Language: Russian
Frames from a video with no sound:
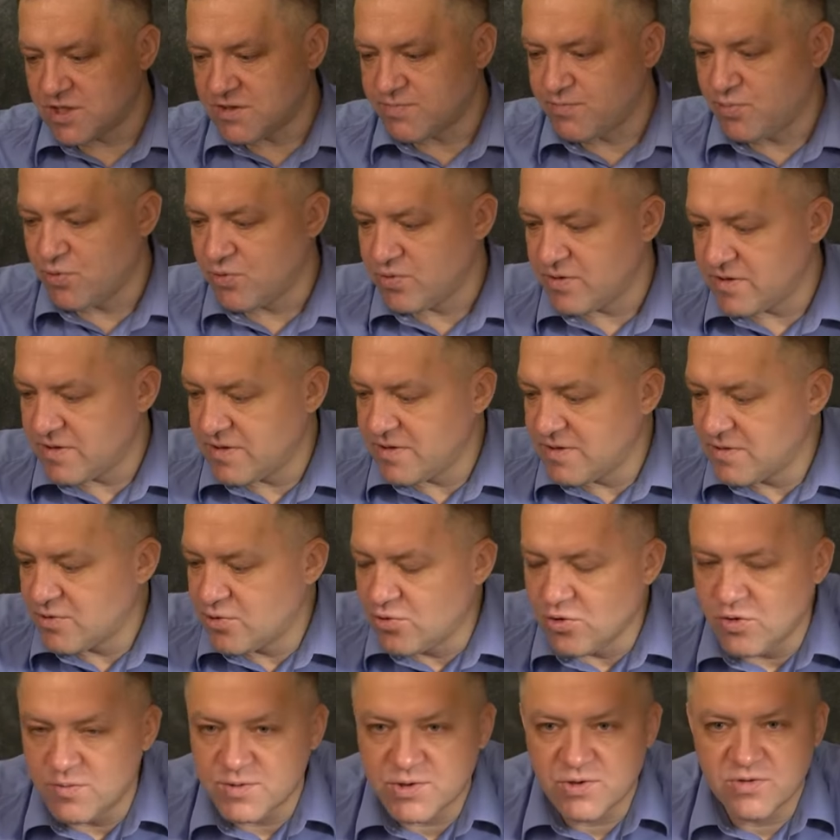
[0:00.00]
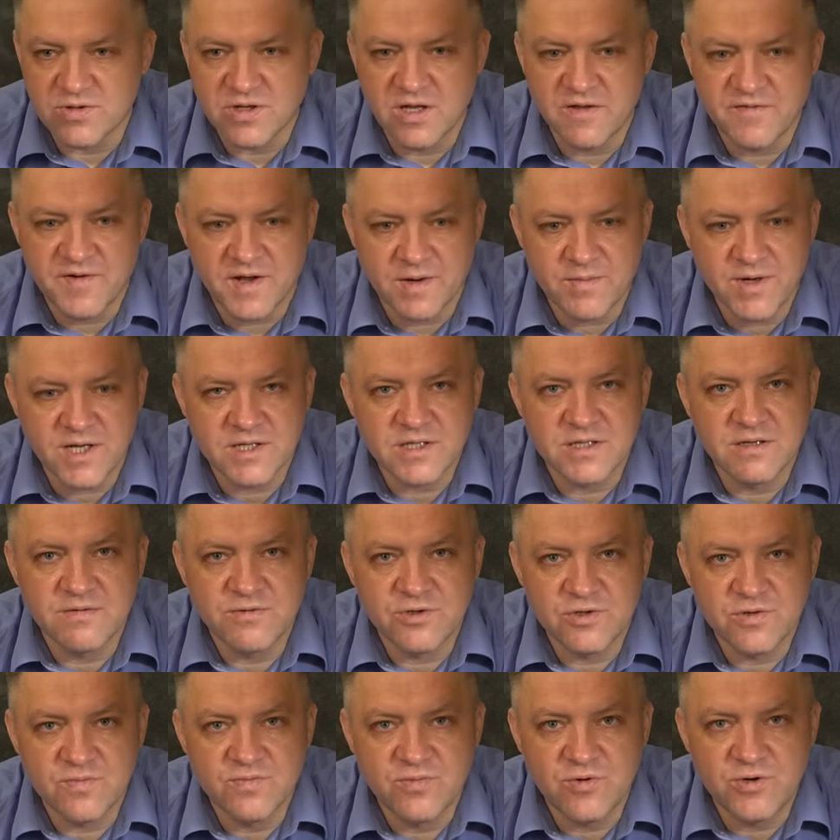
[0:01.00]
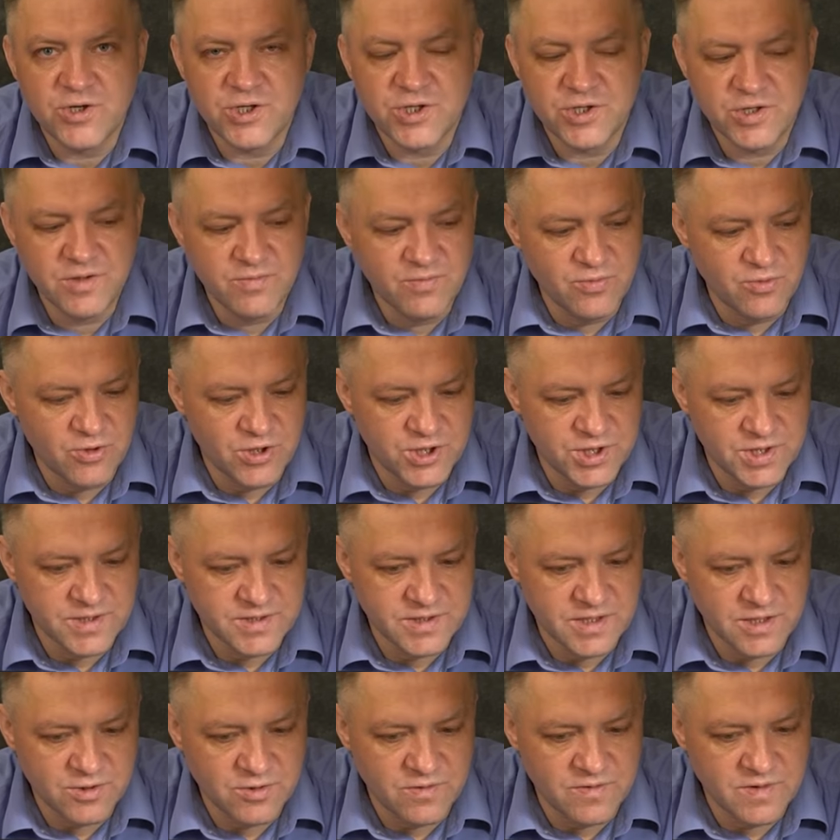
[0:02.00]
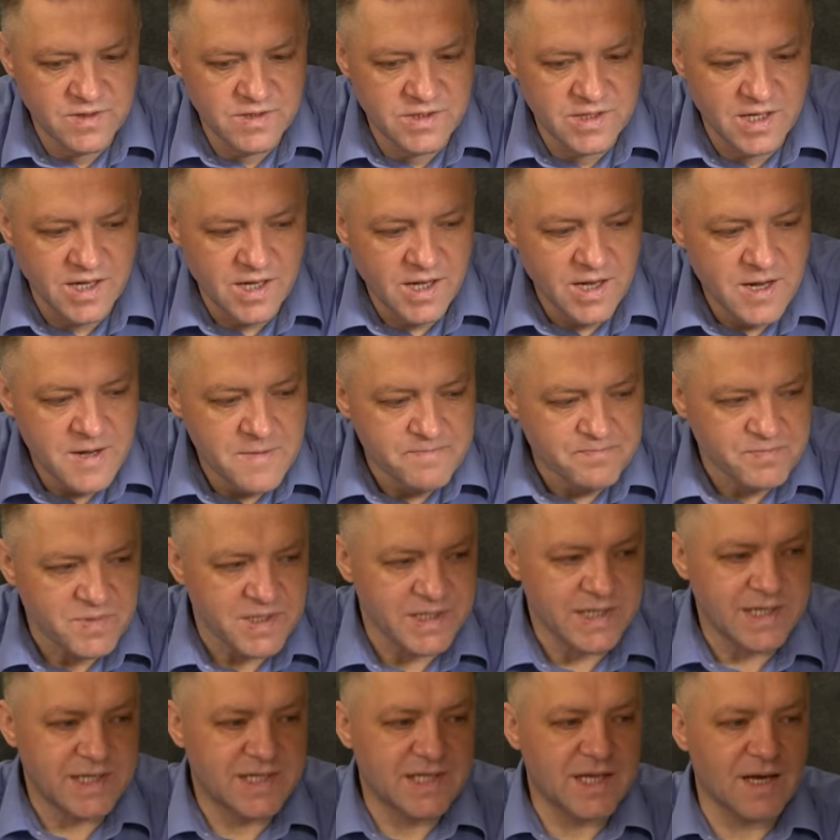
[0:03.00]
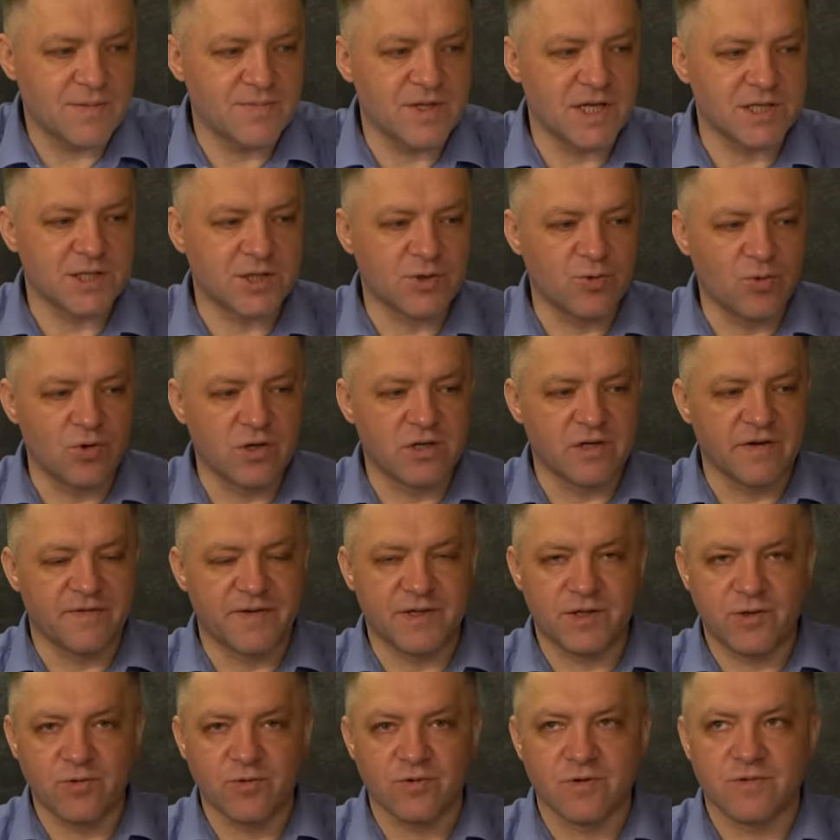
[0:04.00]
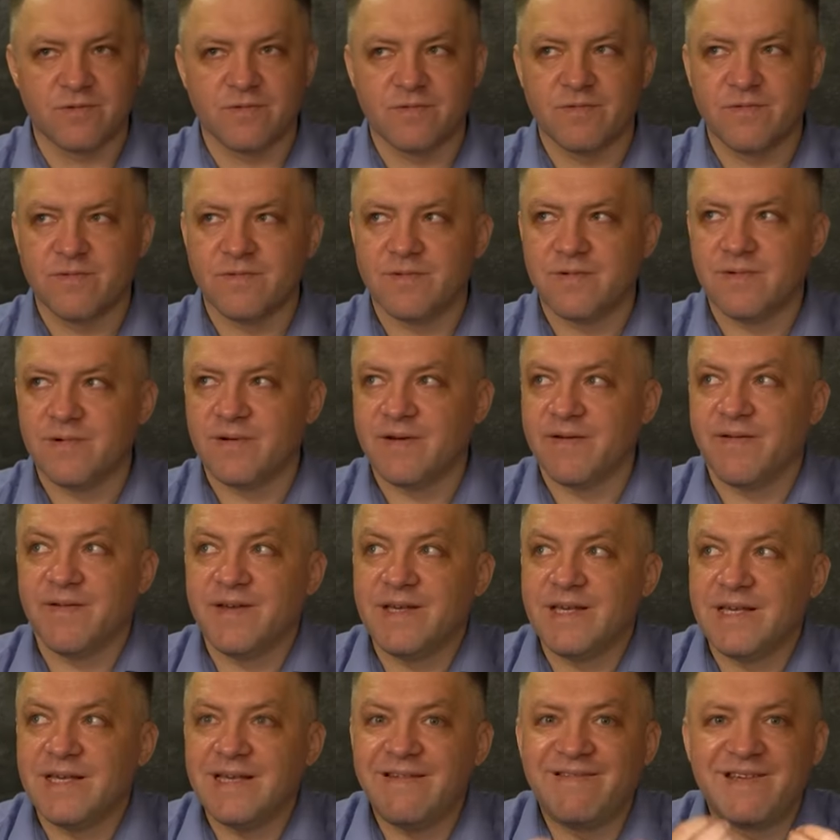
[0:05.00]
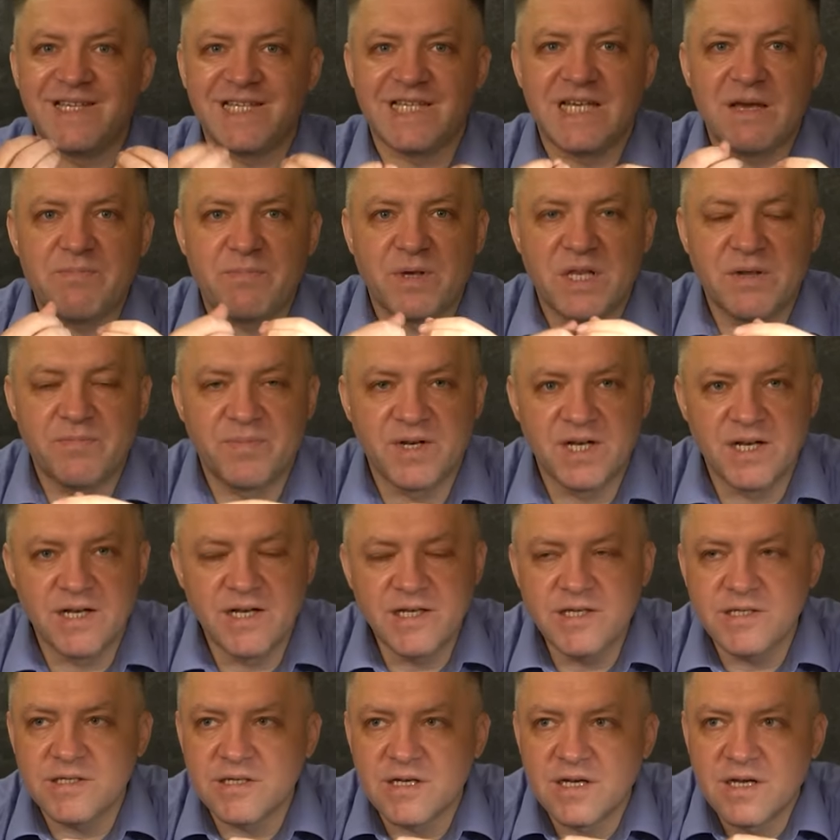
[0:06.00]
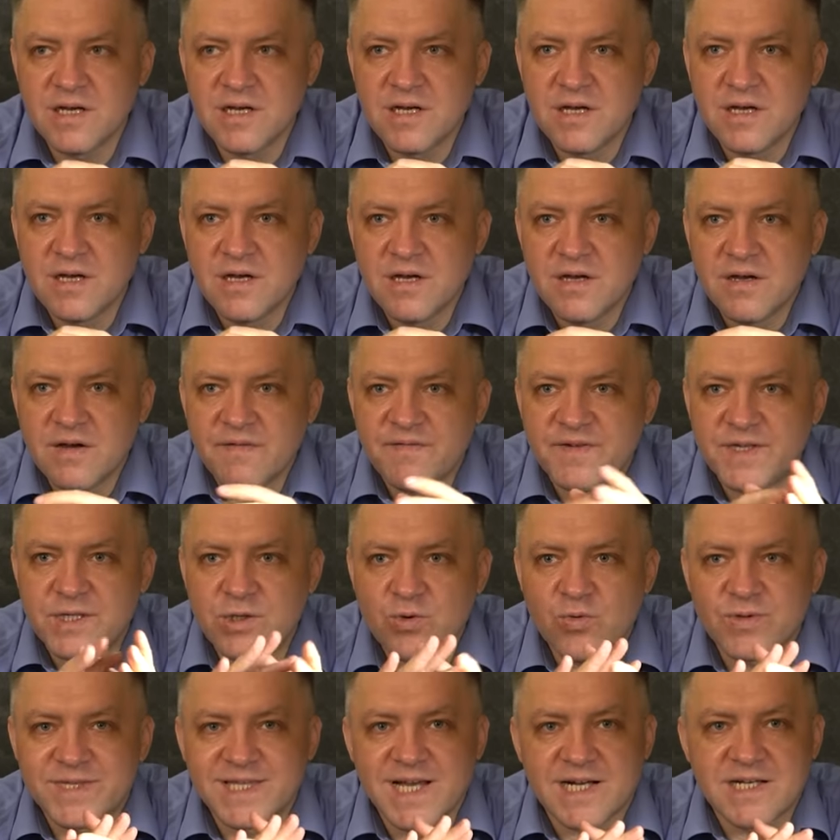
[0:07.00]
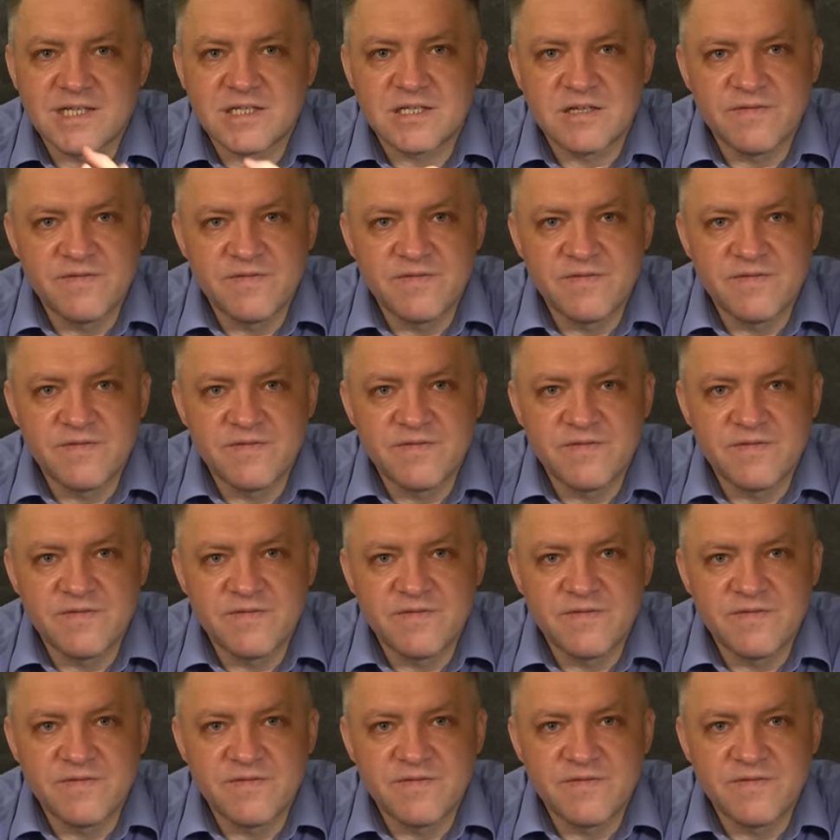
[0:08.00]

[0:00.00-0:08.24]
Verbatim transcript: у нас по Томску-то информации все больше и больше становится. И там настолько все и все переплелись, все так